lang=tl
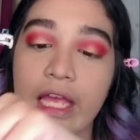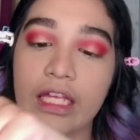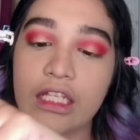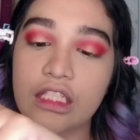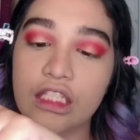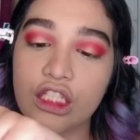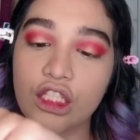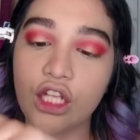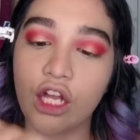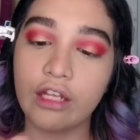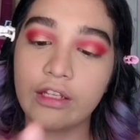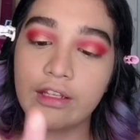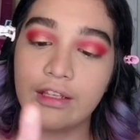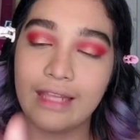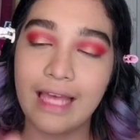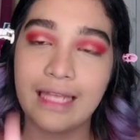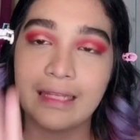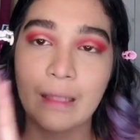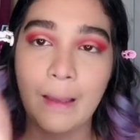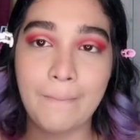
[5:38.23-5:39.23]
It's not
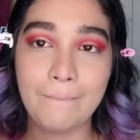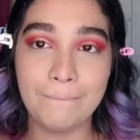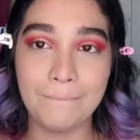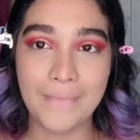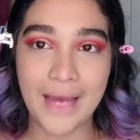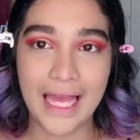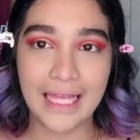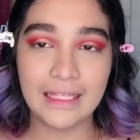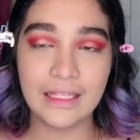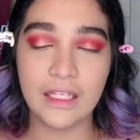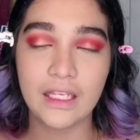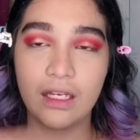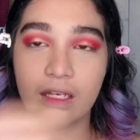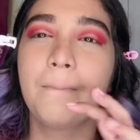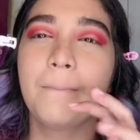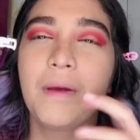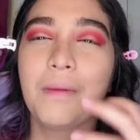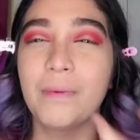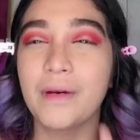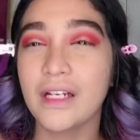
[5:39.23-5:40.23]
that matte.
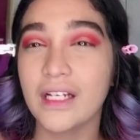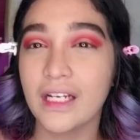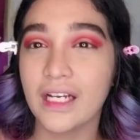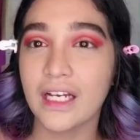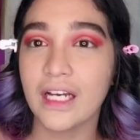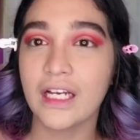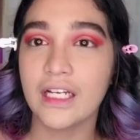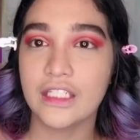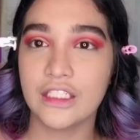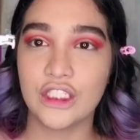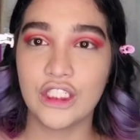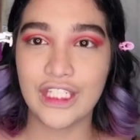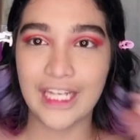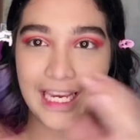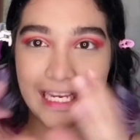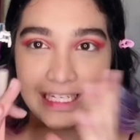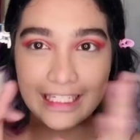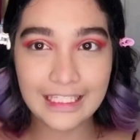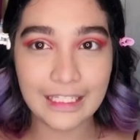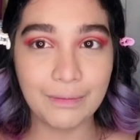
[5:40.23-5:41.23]
May
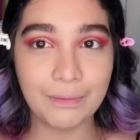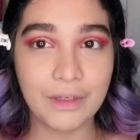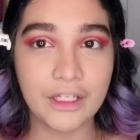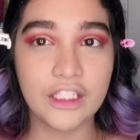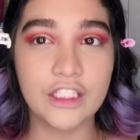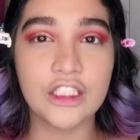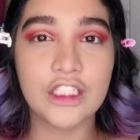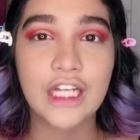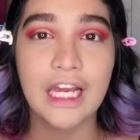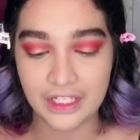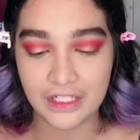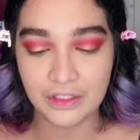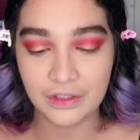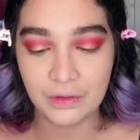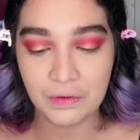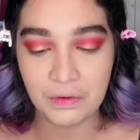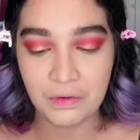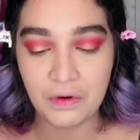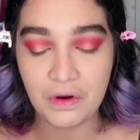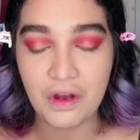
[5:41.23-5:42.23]
pagka-shiny pa rin siya.
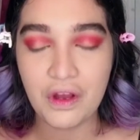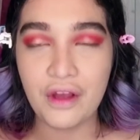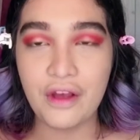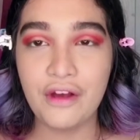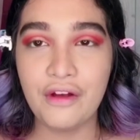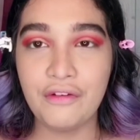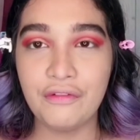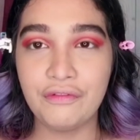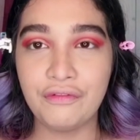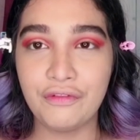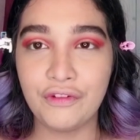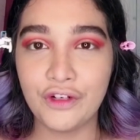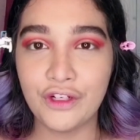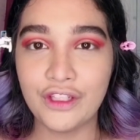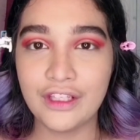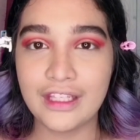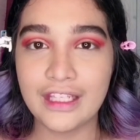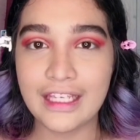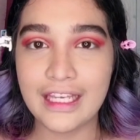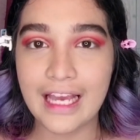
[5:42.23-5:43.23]
So, for
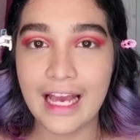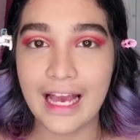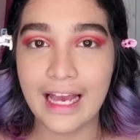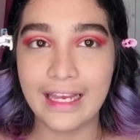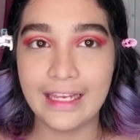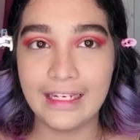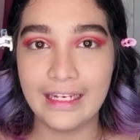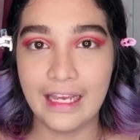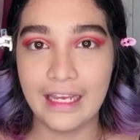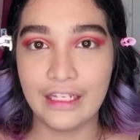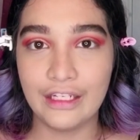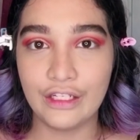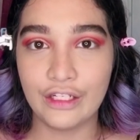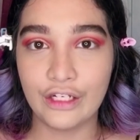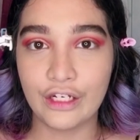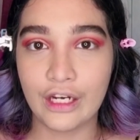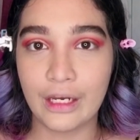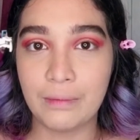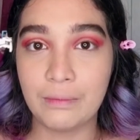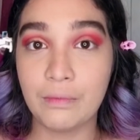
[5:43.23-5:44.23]
the
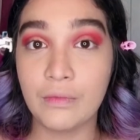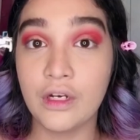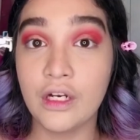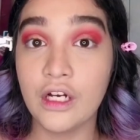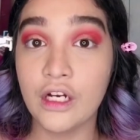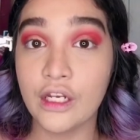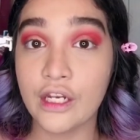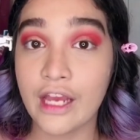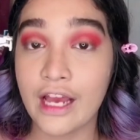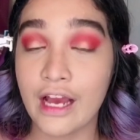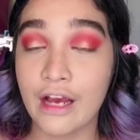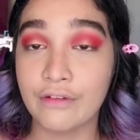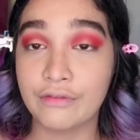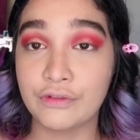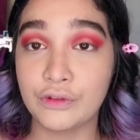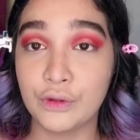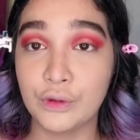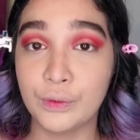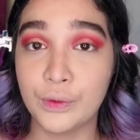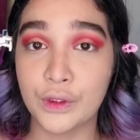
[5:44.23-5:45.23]
eyeliner, I'm gonna have
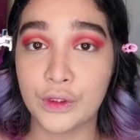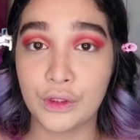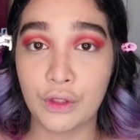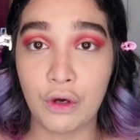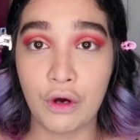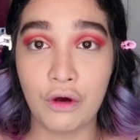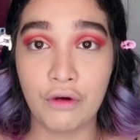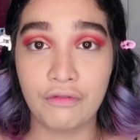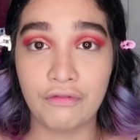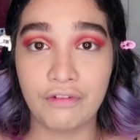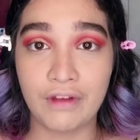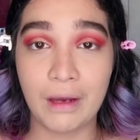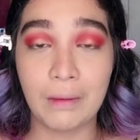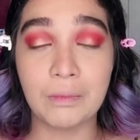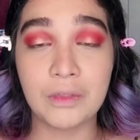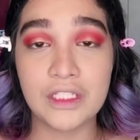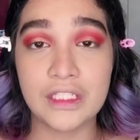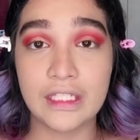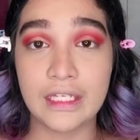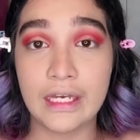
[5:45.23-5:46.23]
to do it
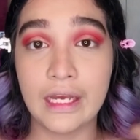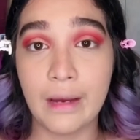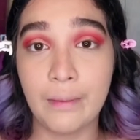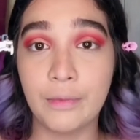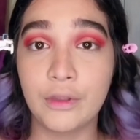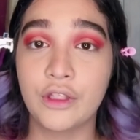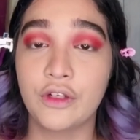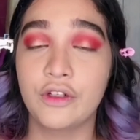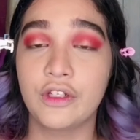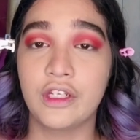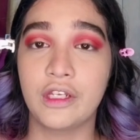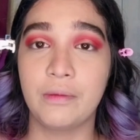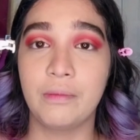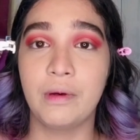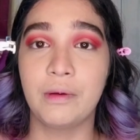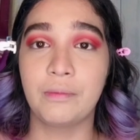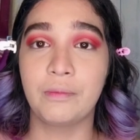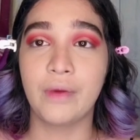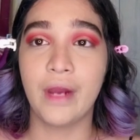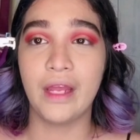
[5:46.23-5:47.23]
off-cam kasi gagamit ako ng
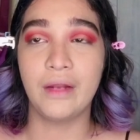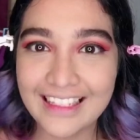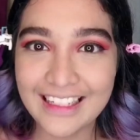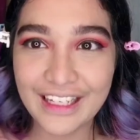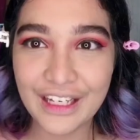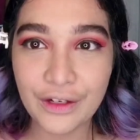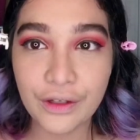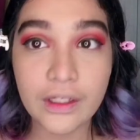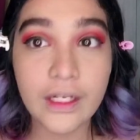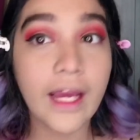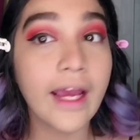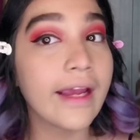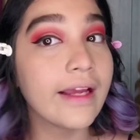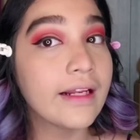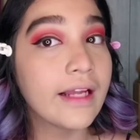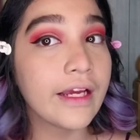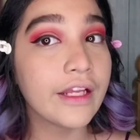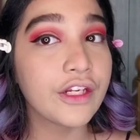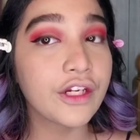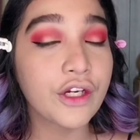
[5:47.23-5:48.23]
ibang brand. Lagay ko na
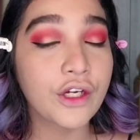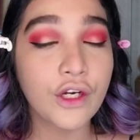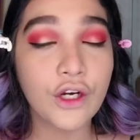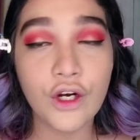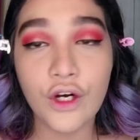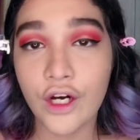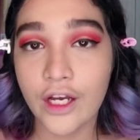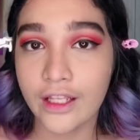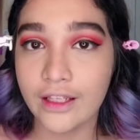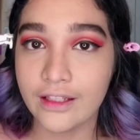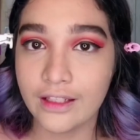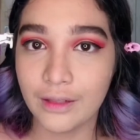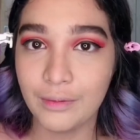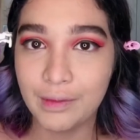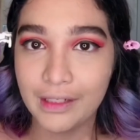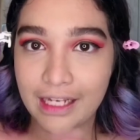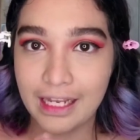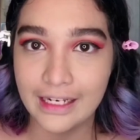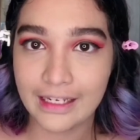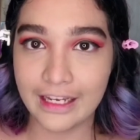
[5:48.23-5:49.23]
eyeliner ko and then
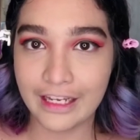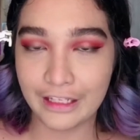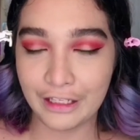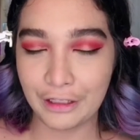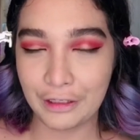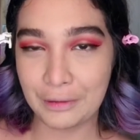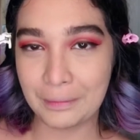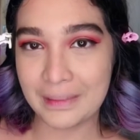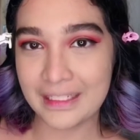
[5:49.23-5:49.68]
maglalagay tayo ng